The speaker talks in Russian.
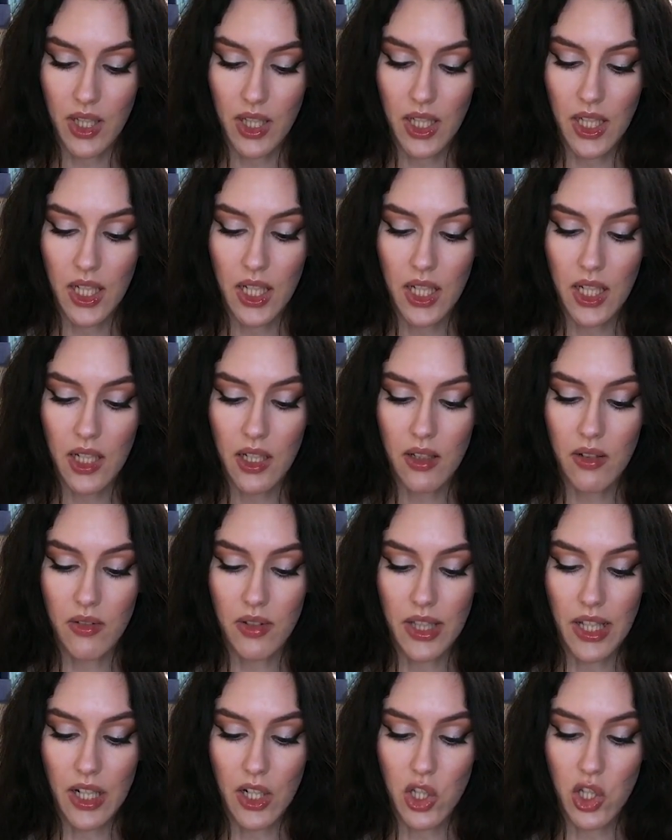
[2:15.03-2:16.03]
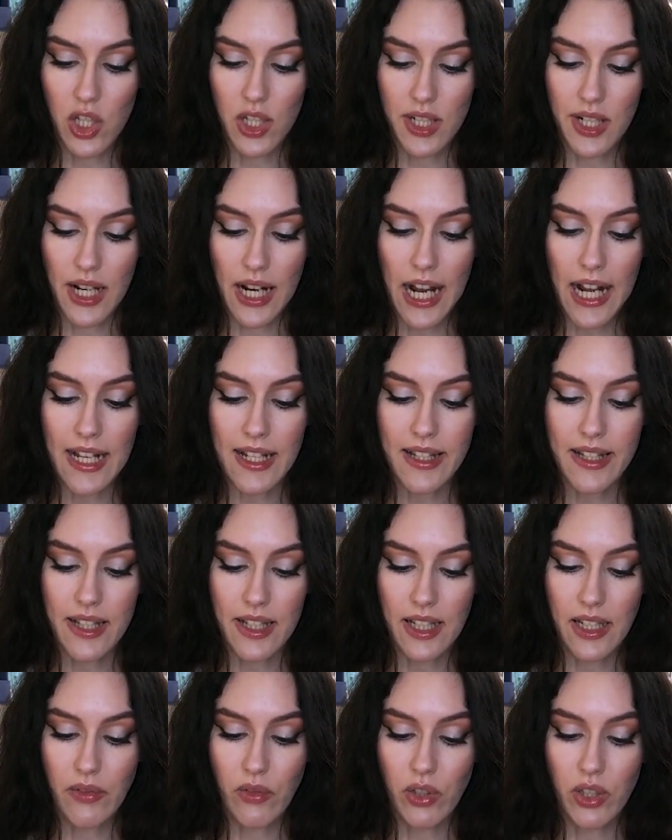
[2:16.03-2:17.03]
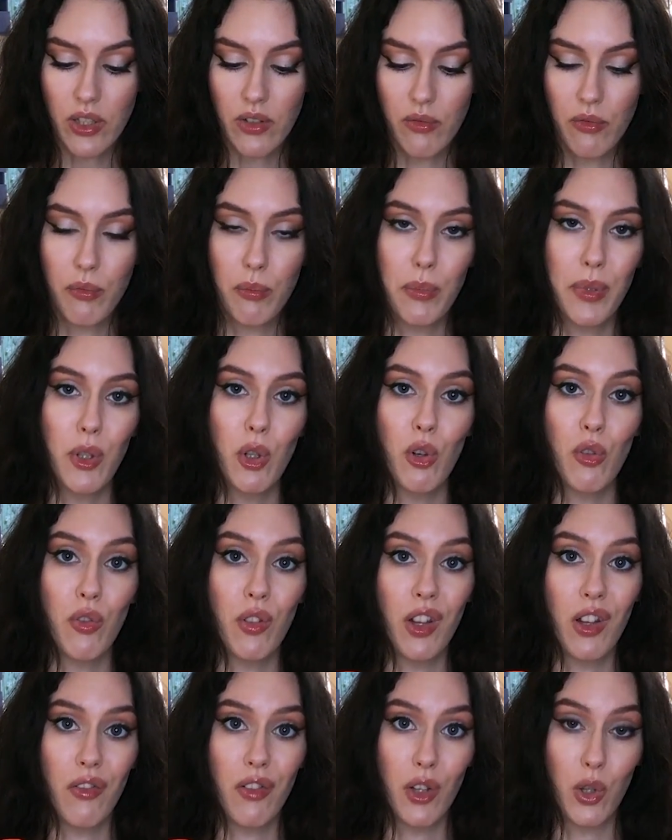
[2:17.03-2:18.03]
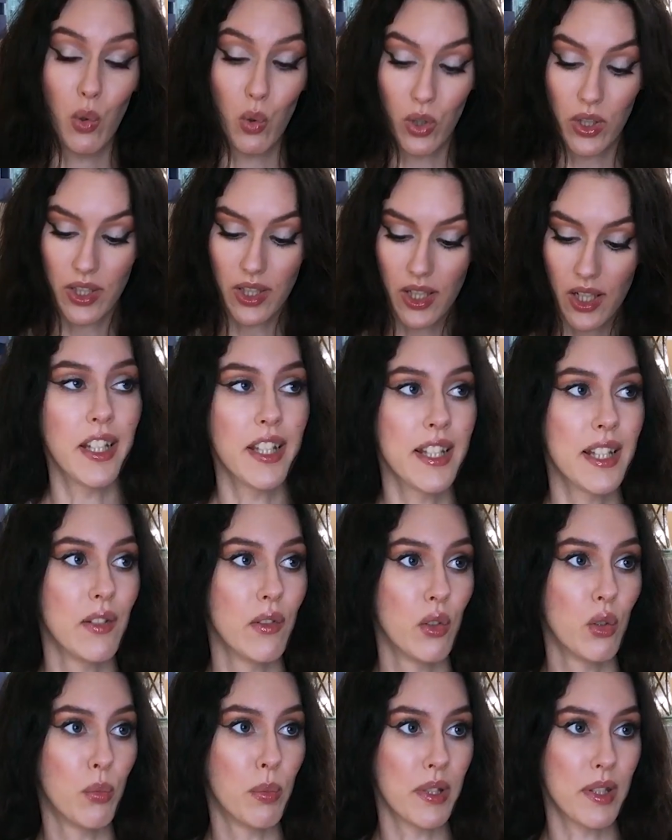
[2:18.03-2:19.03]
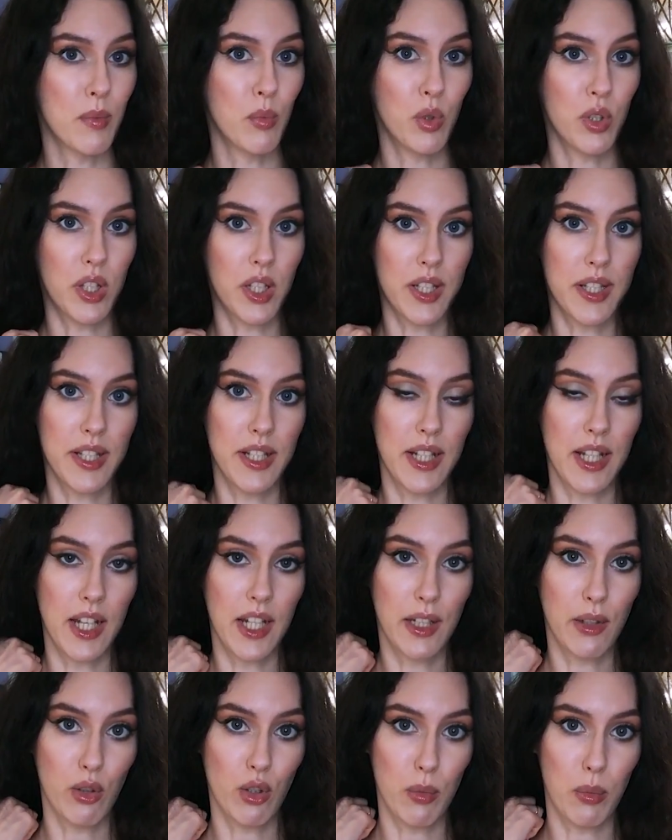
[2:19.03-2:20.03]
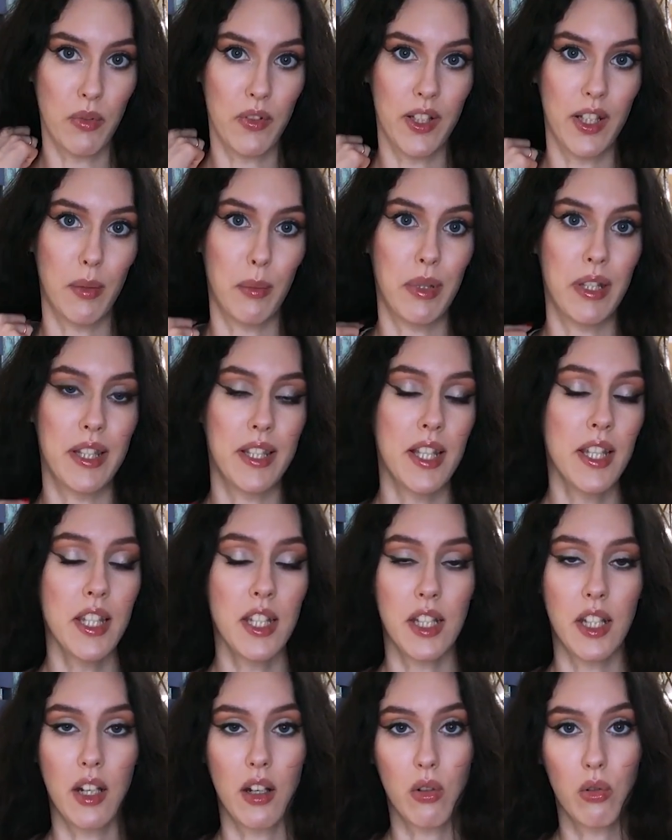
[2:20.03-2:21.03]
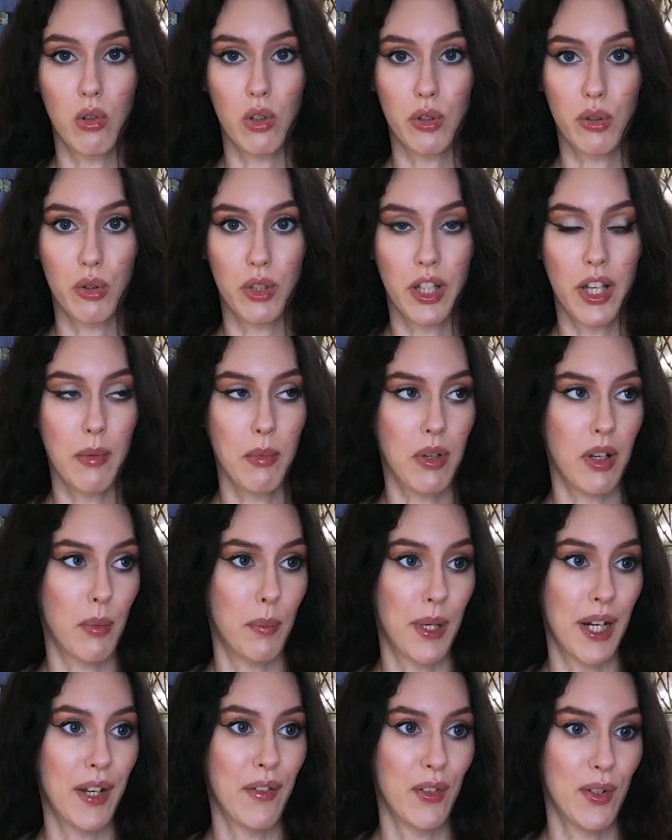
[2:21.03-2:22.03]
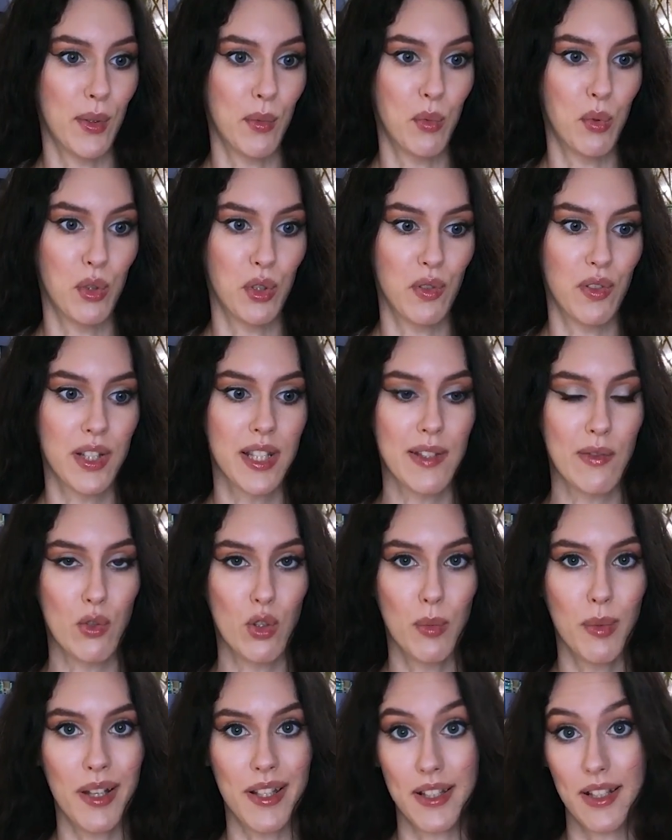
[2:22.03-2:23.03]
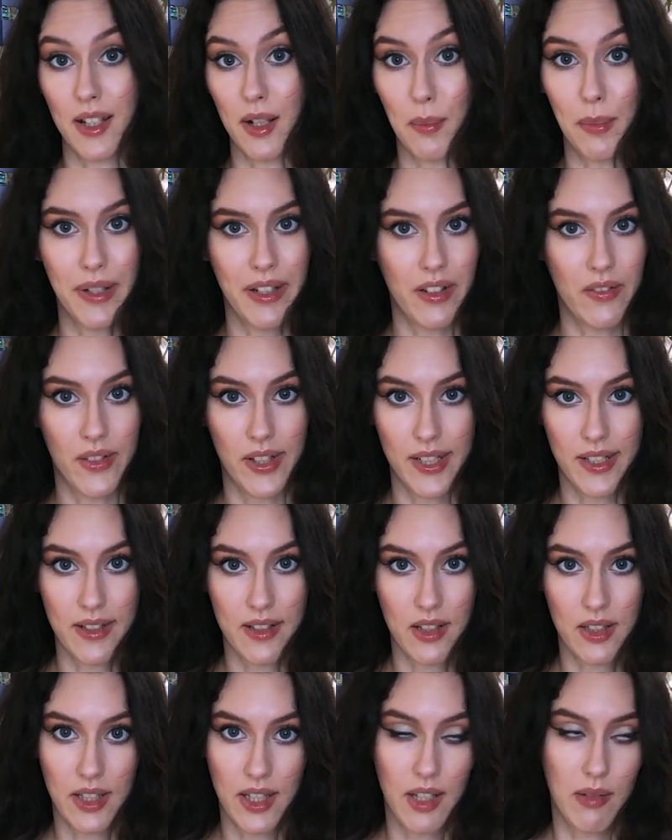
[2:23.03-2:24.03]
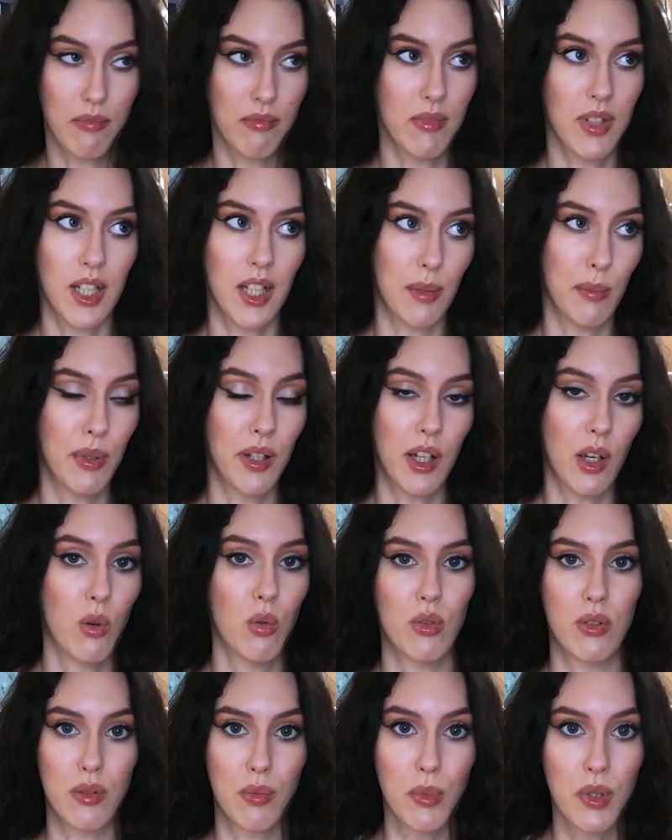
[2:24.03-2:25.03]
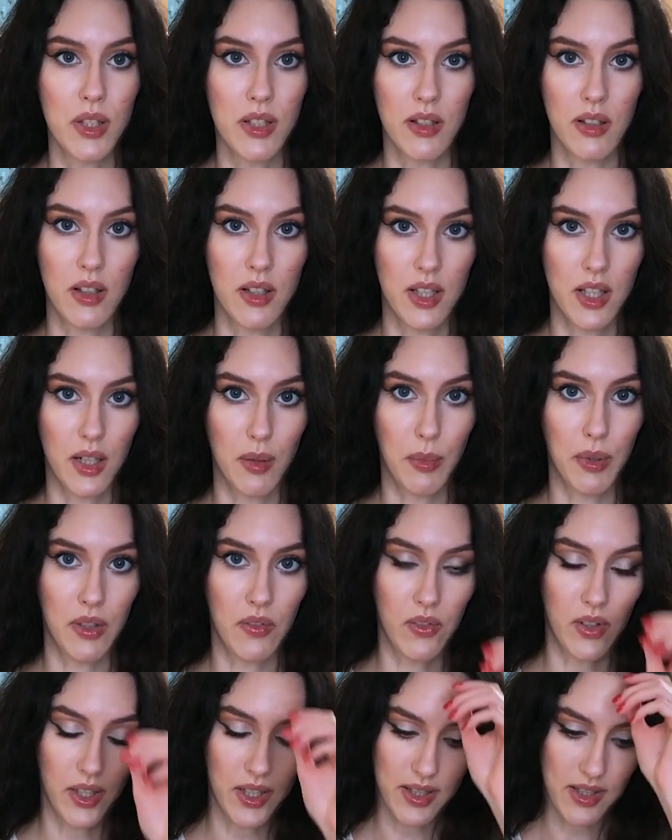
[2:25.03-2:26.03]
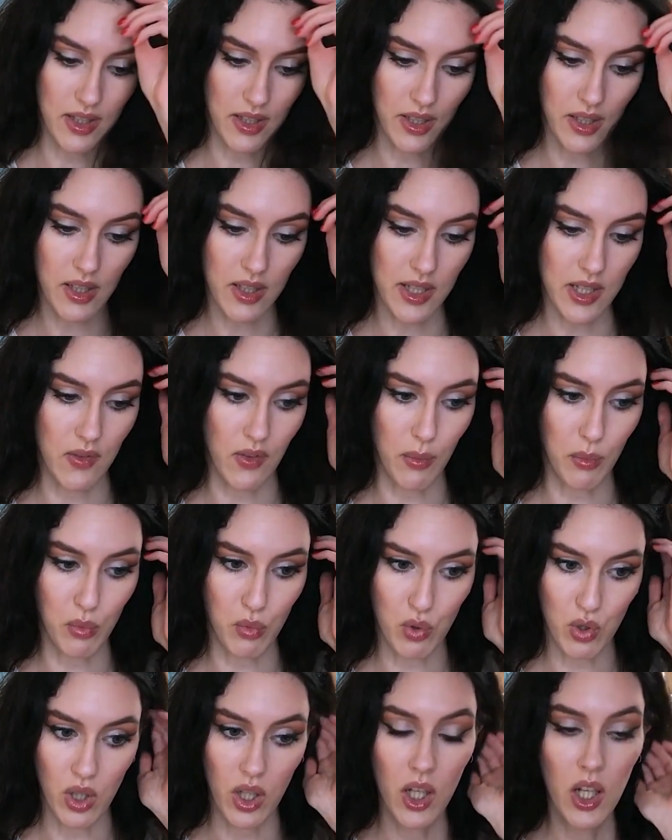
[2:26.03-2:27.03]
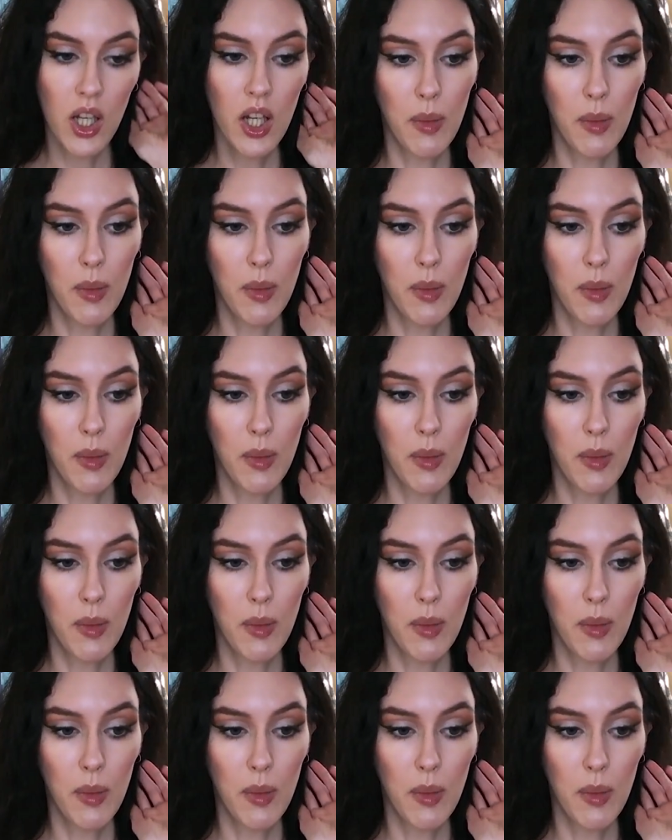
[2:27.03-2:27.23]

и также есть кальций и вот биофлавоноиды. Если вы посмотрите на херби витамин С недорогой, то там, как правило, будет в основном аскорбиновая кислота. Как бы какой смысл аскорбиновой кислоты, если вам нужно